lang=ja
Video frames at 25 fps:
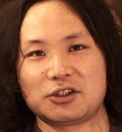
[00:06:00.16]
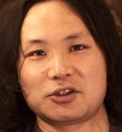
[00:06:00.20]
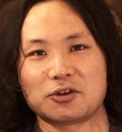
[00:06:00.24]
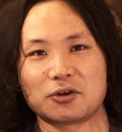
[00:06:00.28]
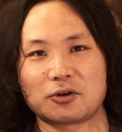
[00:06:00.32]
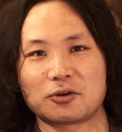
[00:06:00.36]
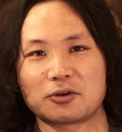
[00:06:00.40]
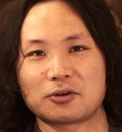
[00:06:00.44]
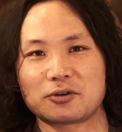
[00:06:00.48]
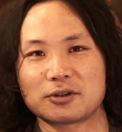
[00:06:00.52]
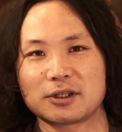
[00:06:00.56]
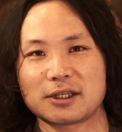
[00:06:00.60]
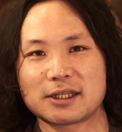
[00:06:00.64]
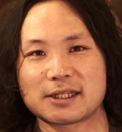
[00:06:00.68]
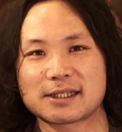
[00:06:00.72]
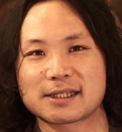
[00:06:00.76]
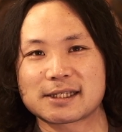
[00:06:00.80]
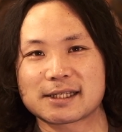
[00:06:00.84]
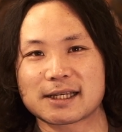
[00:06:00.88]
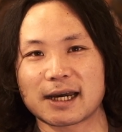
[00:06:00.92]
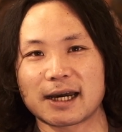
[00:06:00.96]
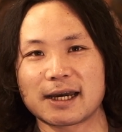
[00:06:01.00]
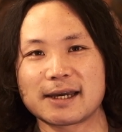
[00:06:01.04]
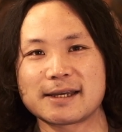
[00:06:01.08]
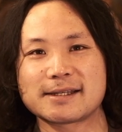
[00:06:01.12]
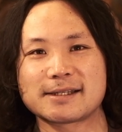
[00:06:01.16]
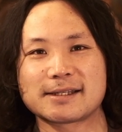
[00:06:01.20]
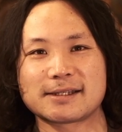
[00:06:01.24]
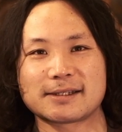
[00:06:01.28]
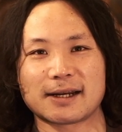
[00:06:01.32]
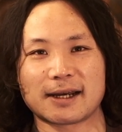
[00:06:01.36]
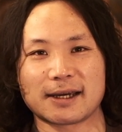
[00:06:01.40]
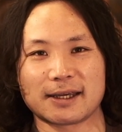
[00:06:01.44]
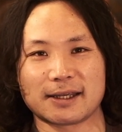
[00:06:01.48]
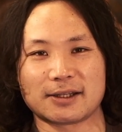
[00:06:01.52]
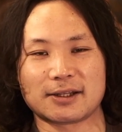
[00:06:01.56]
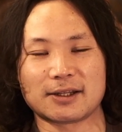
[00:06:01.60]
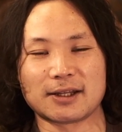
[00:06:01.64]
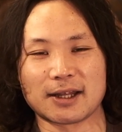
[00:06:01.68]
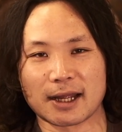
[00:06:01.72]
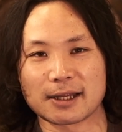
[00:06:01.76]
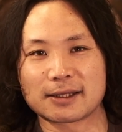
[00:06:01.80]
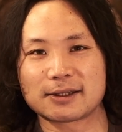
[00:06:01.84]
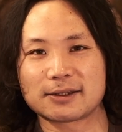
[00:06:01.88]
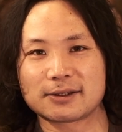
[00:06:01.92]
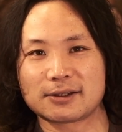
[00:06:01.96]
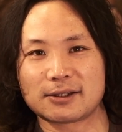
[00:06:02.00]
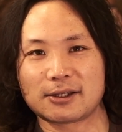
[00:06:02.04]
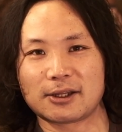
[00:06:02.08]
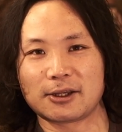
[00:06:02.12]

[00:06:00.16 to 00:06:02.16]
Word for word: 常に使いづらいなっ